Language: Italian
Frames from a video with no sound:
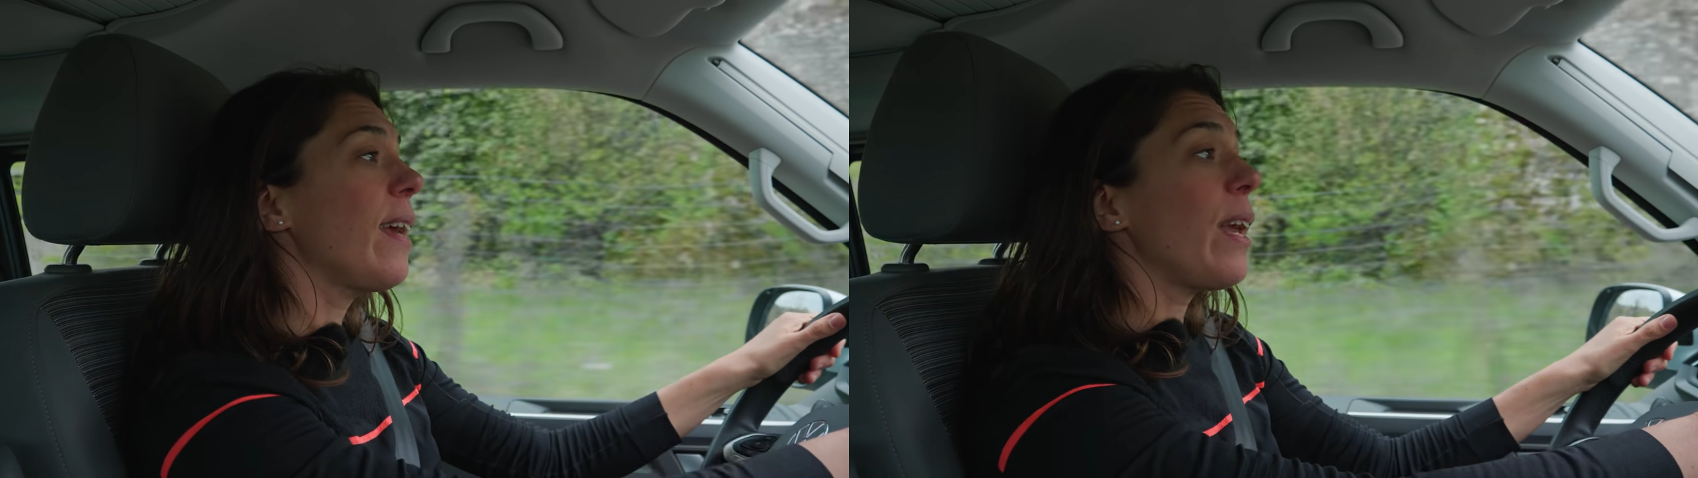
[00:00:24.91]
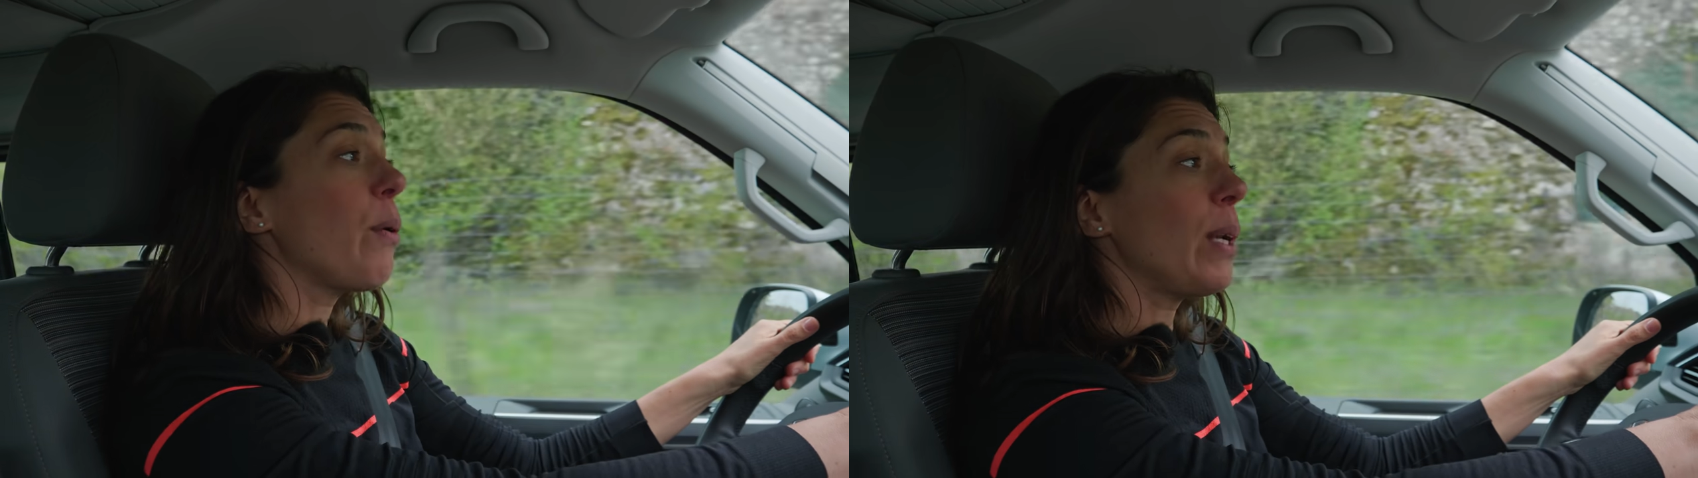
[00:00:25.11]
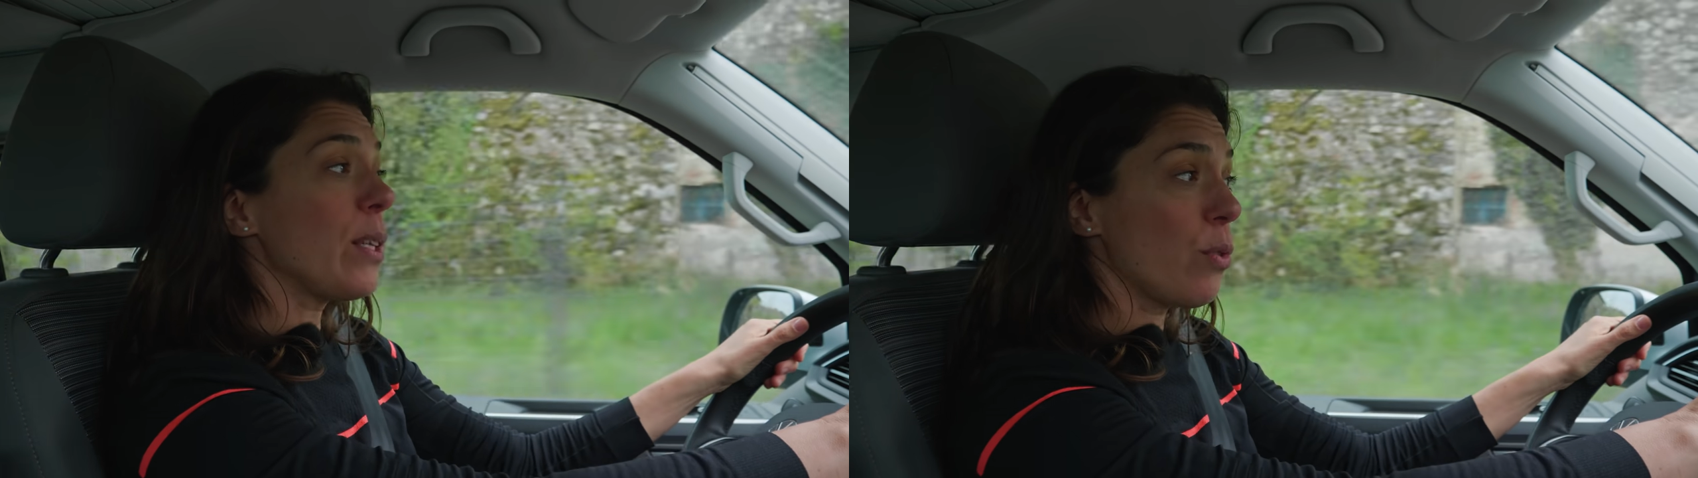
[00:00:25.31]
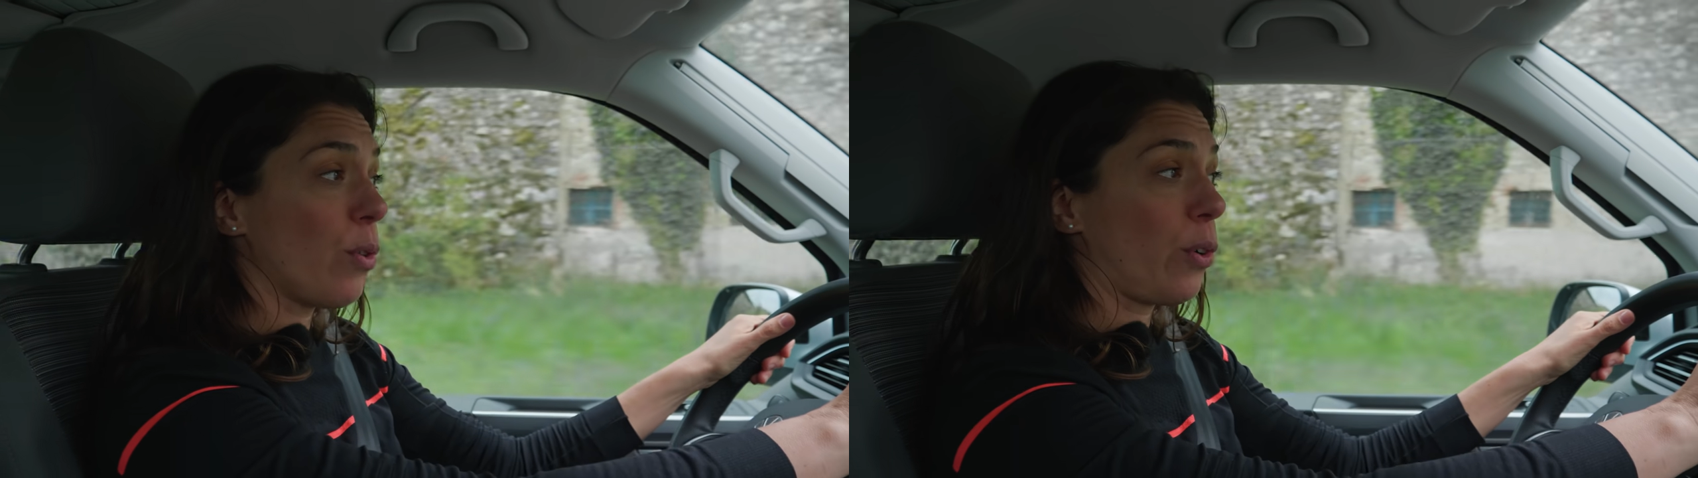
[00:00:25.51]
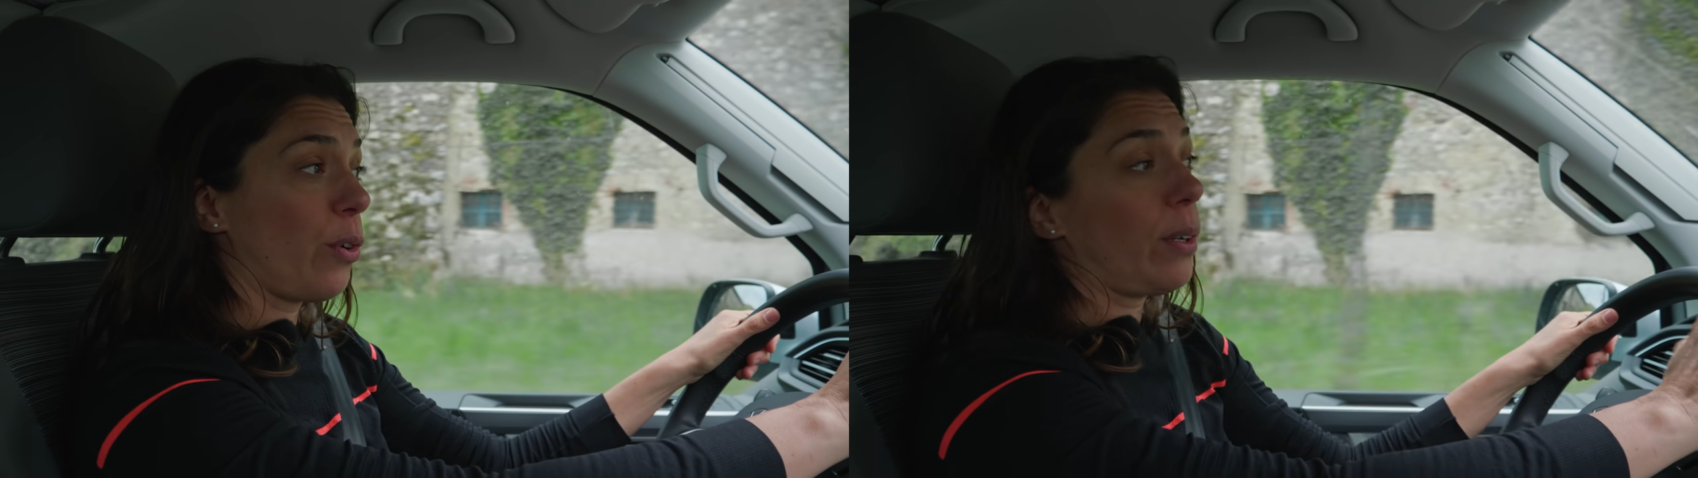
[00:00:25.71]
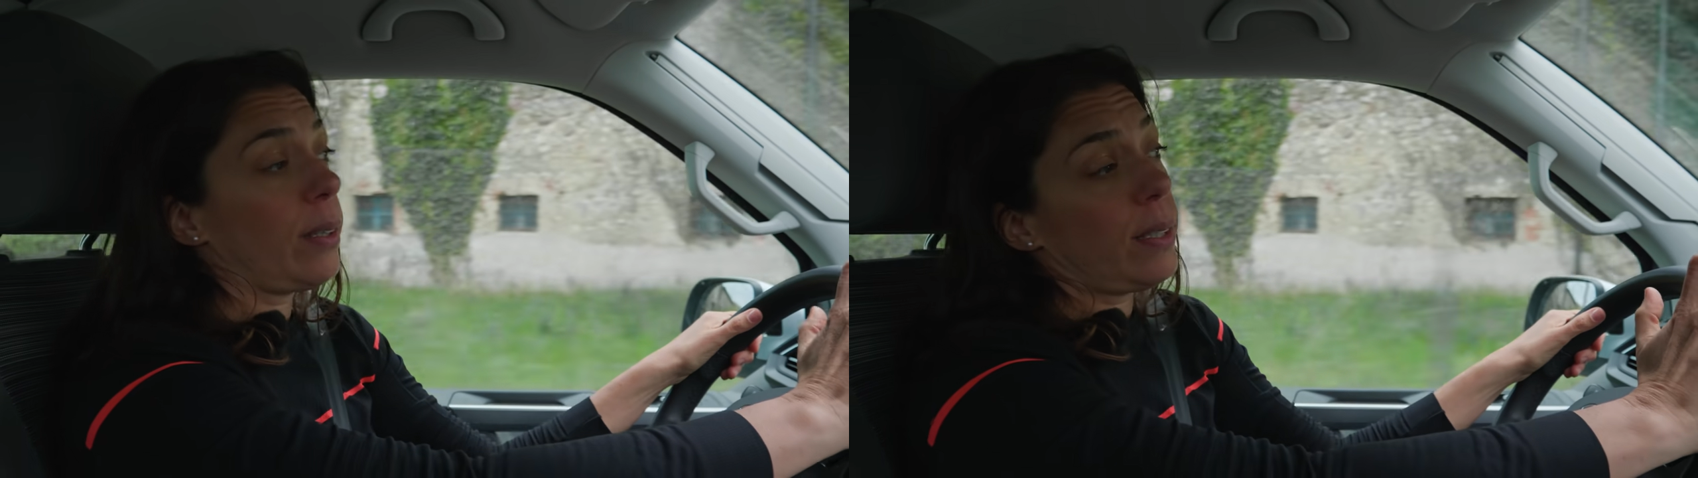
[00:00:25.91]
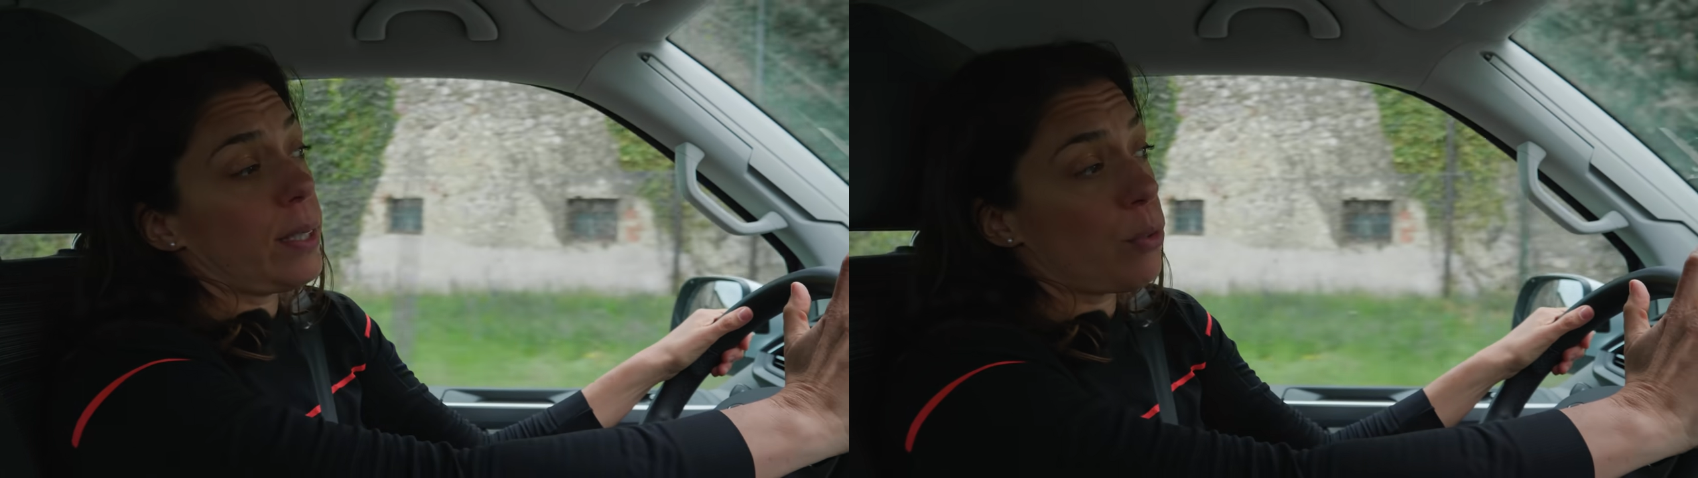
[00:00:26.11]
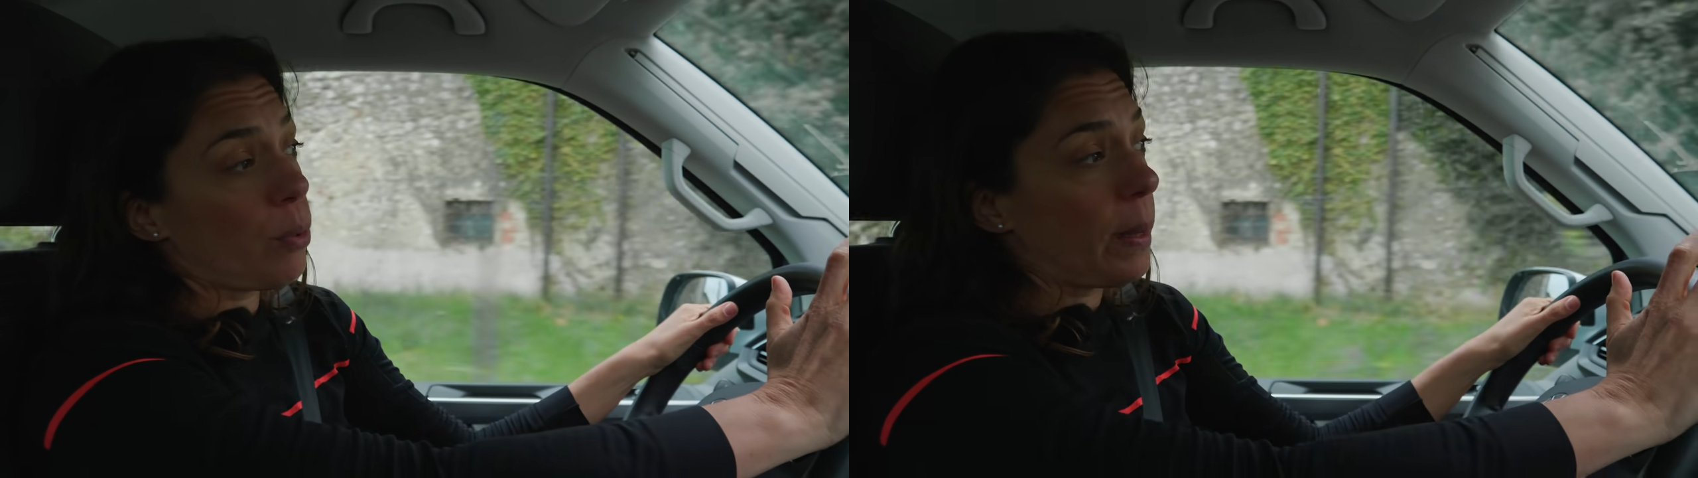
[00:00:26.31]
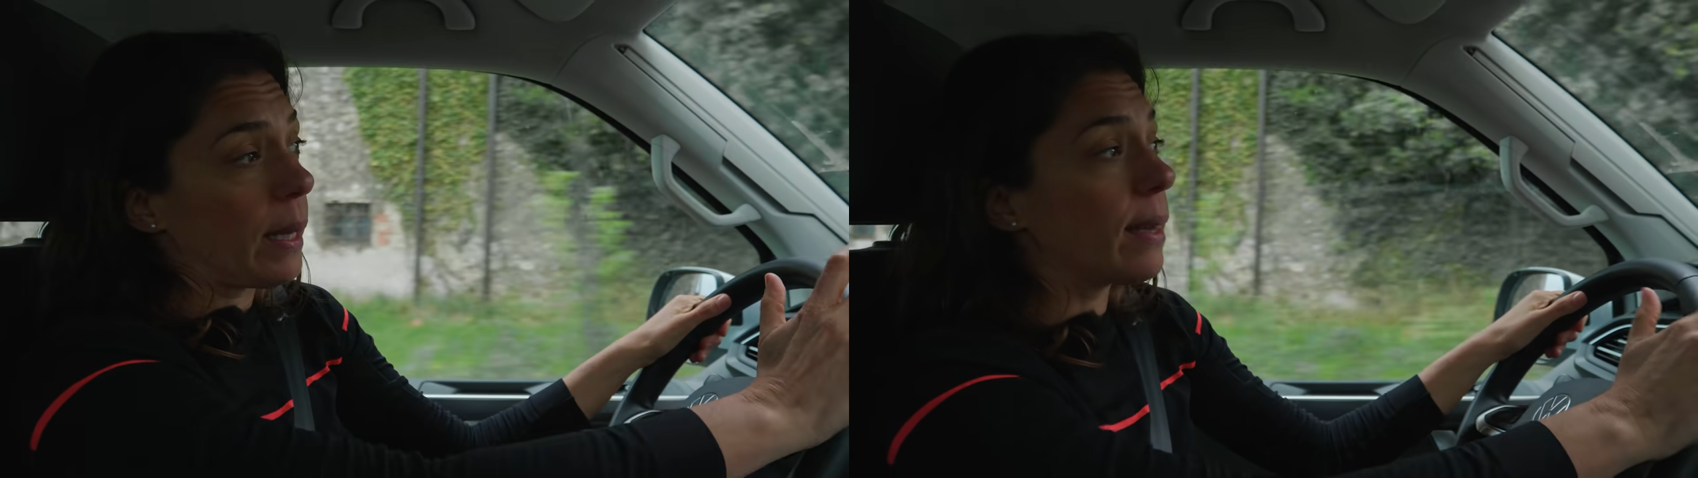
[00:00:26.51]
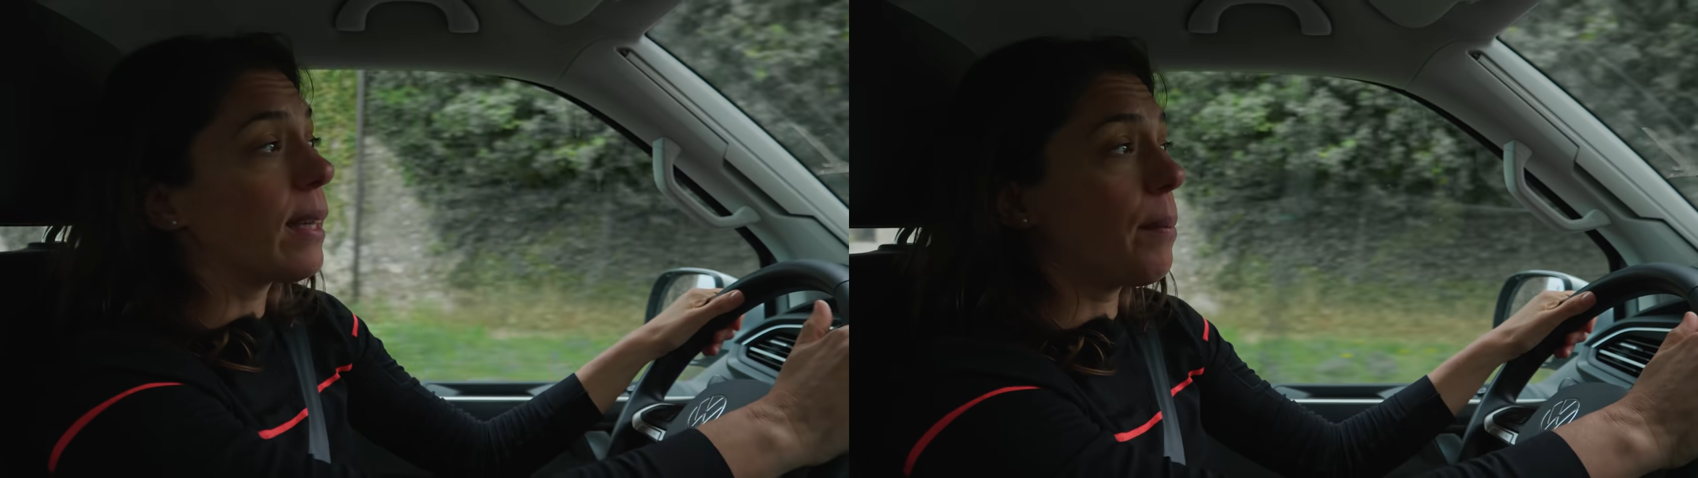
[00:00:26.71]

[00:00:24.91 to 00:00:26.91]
e quali sono gli strumenti